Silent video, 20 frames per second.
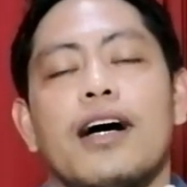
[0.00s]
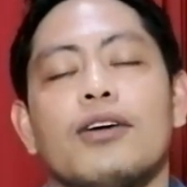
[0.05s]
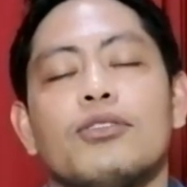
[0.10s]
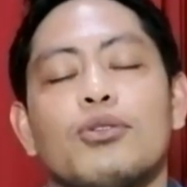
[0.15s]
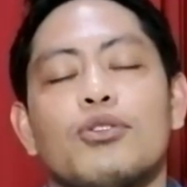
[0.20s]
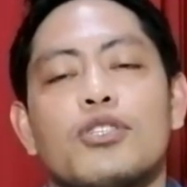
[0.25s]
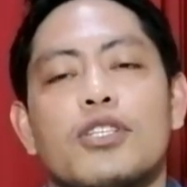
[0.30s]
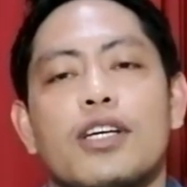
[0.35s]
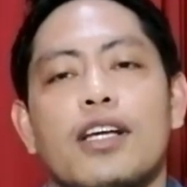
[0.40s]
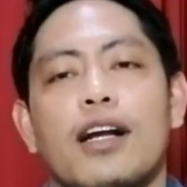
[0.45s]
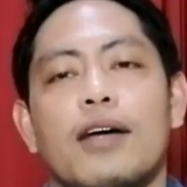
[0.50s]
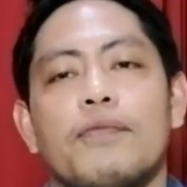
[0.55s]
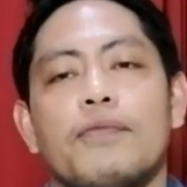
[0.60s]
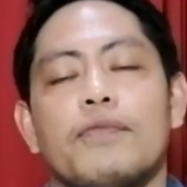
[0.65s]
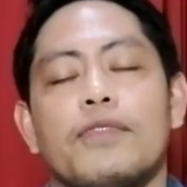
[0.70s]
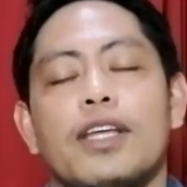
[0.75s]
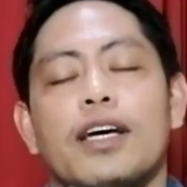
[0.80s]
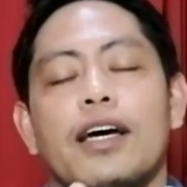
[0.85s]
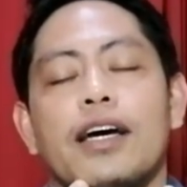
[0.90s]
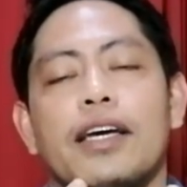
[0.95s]
how to
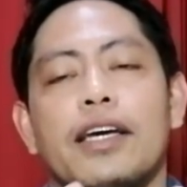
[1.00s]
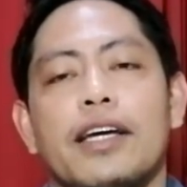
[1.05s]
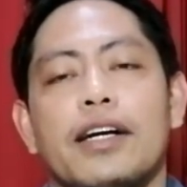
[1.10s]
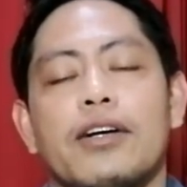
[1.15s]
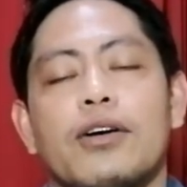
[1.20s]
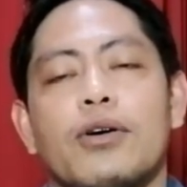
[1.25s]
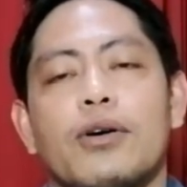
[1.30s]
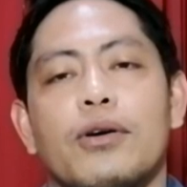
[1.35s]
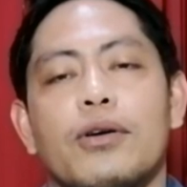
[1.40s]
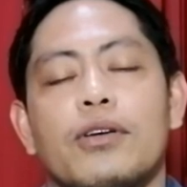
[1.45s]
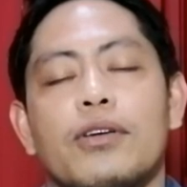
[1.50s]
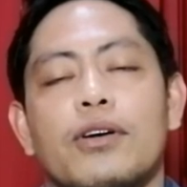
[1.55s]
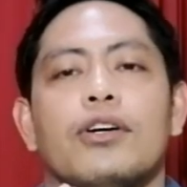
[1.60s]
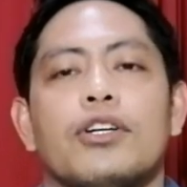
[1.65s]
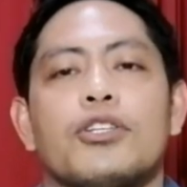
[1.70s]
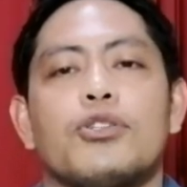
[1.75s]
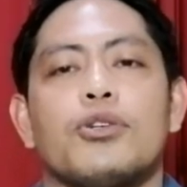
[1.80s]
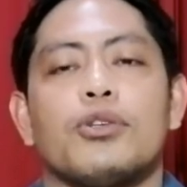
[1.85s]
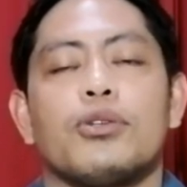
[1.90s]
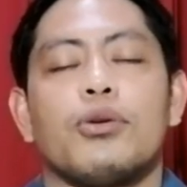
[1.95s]
scrap the aircon
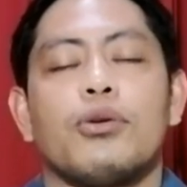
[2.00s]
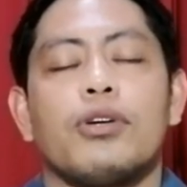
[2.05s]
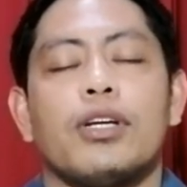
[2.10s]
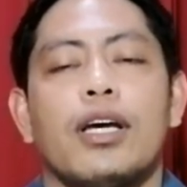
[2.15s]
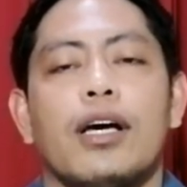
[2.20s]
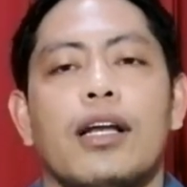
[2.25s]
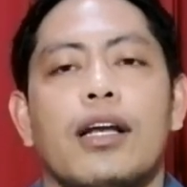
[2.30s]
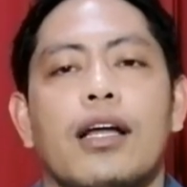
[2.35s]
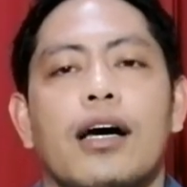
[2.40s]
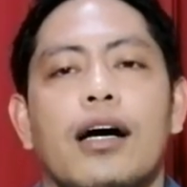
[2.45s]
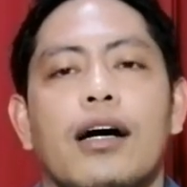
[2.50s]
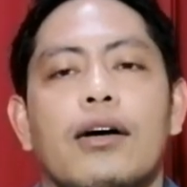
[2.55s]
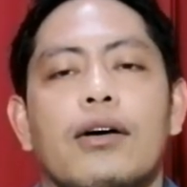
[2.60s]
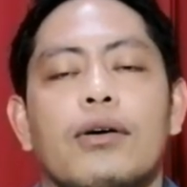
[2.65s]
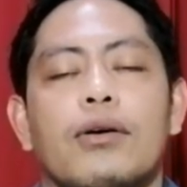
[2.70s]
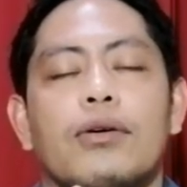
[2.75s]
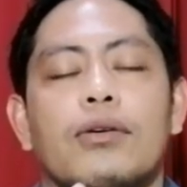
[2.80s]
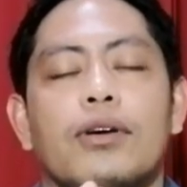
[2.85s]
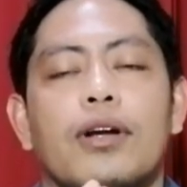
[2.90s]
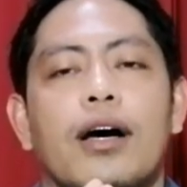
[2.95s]
or tutorial
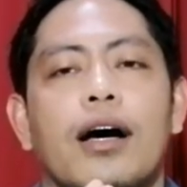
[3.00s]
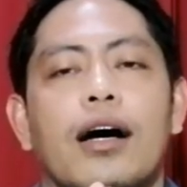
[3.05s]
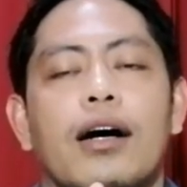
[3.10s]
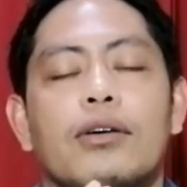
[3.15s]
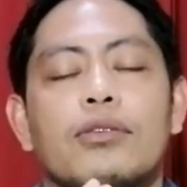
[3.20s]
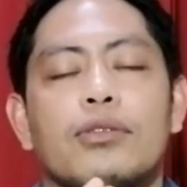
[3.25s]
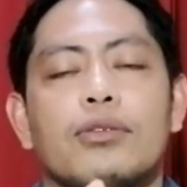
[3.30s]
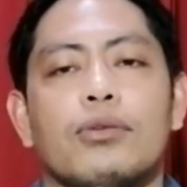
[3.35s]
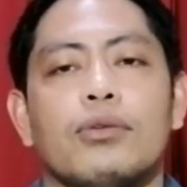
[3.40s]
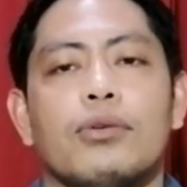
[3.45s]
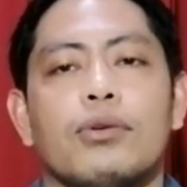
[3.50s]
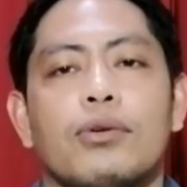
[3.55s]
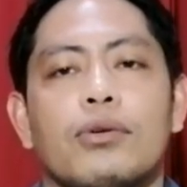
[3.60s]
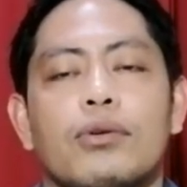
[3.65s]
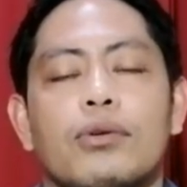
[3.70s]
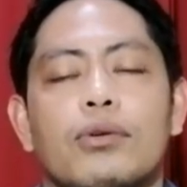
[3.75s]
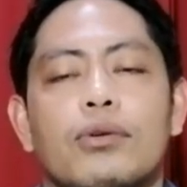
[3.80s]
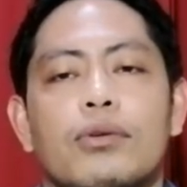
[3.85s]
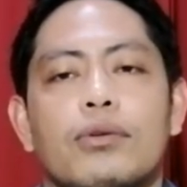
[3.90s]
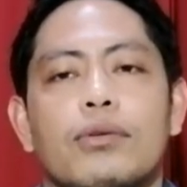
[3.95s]
on how
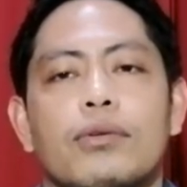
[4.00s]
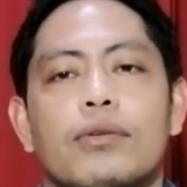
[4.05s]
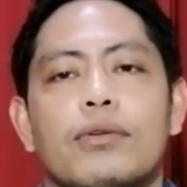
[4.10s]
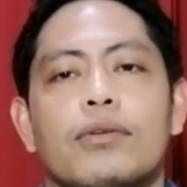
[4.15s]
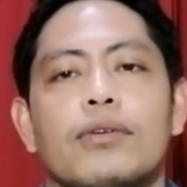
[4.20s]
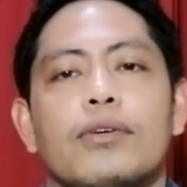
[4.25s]
to